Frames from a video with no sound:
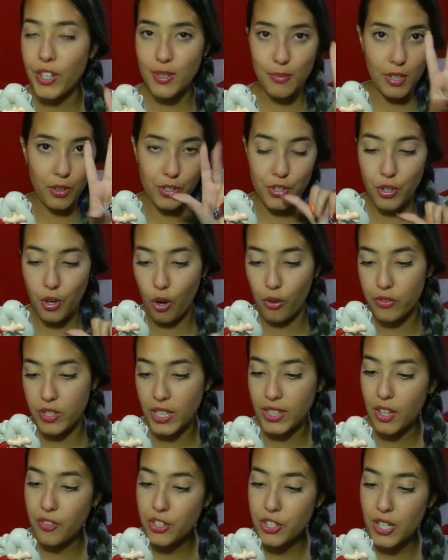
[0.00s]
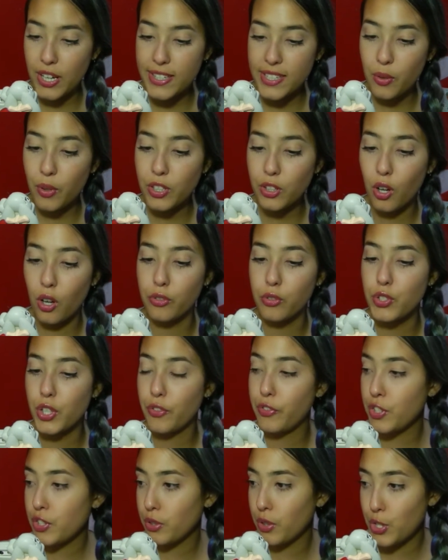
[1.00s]
milhões de ovos até 23 23:59 do dia
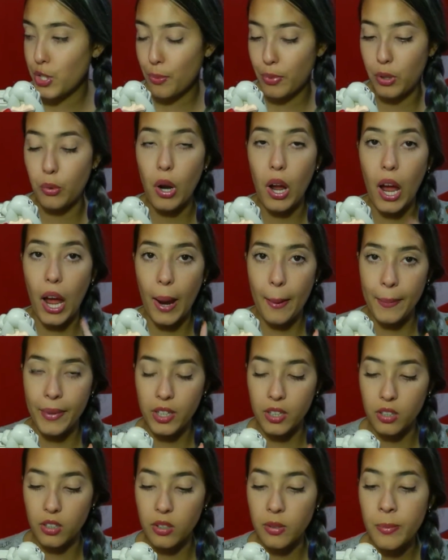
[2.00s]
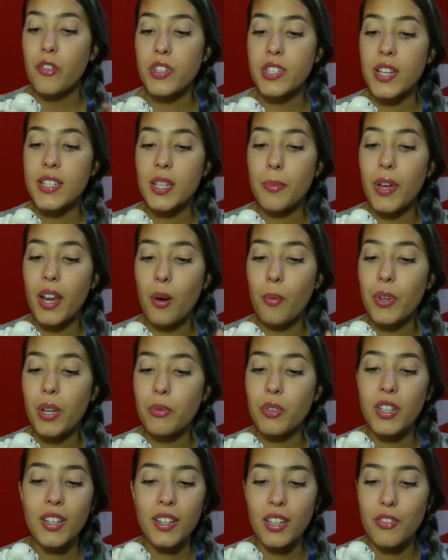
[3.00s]
22 de abril, amanhã, você receberá um prêmio
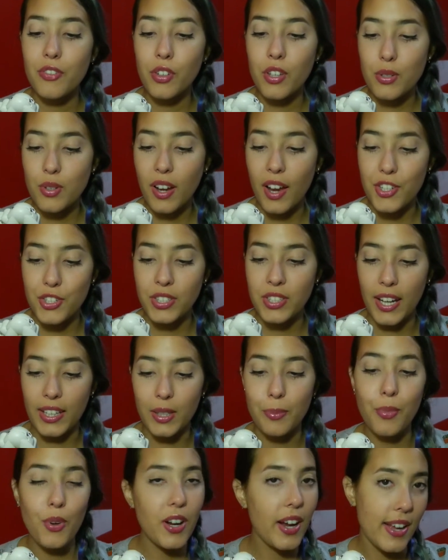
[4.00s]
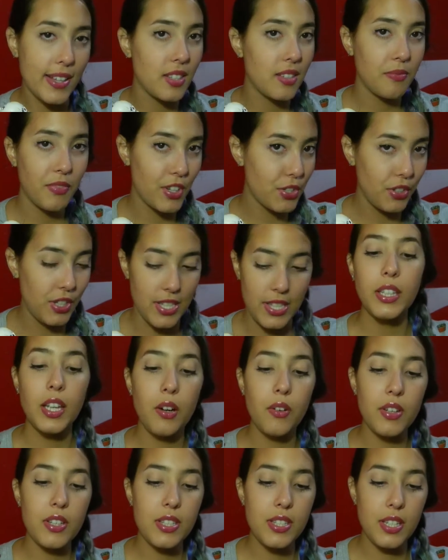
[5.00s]
incrível na sua caixa de entrada. Boa caça, fashionista.
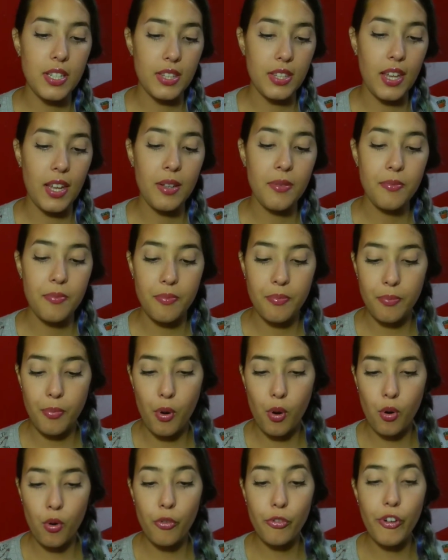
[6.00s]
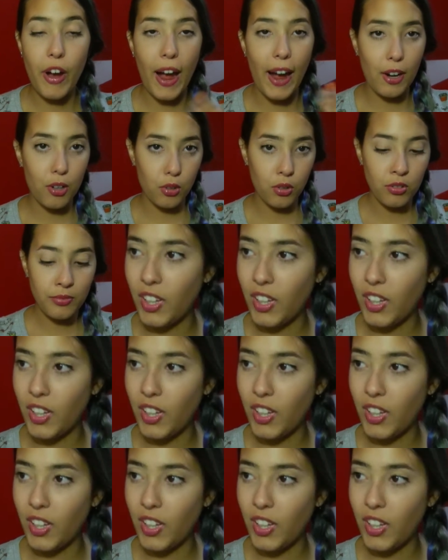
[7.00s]
Então, assim, né? Um pouco vago